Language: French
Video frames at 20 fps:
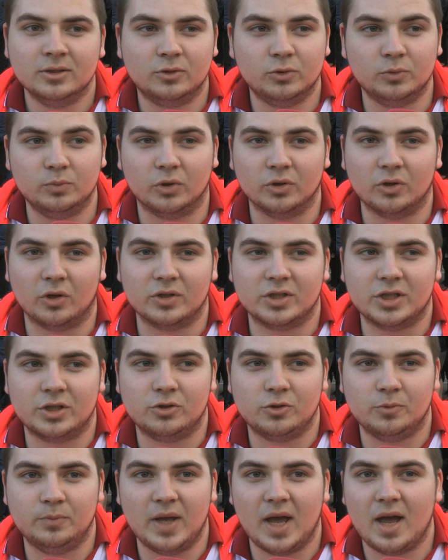tout le monde en dit
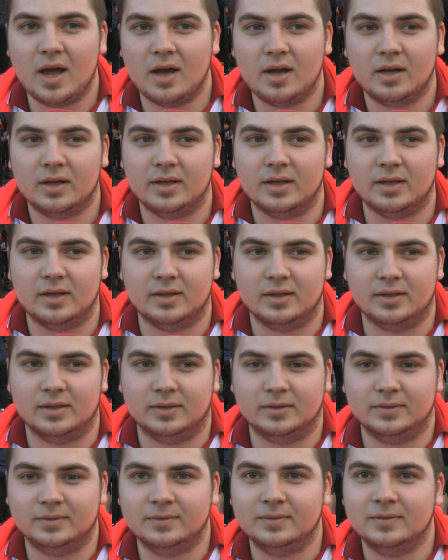du bien et
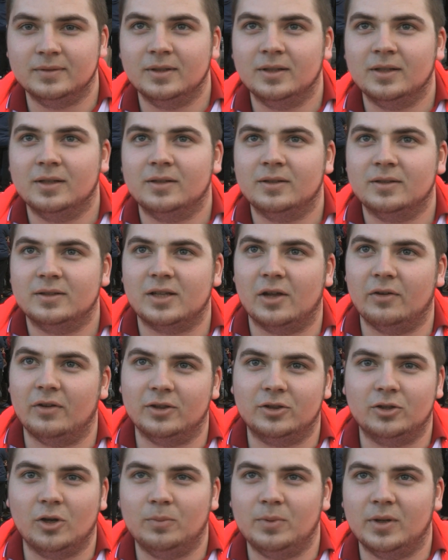ça va
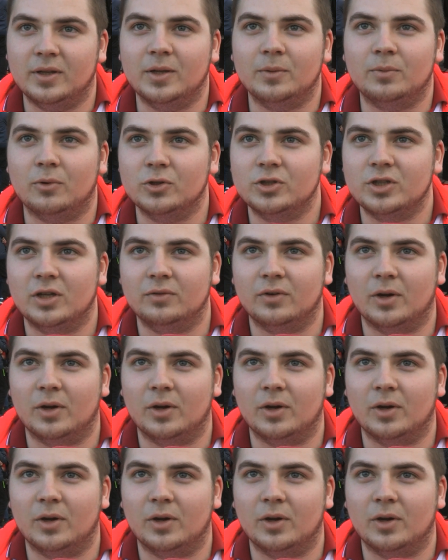être top l'année prochaine,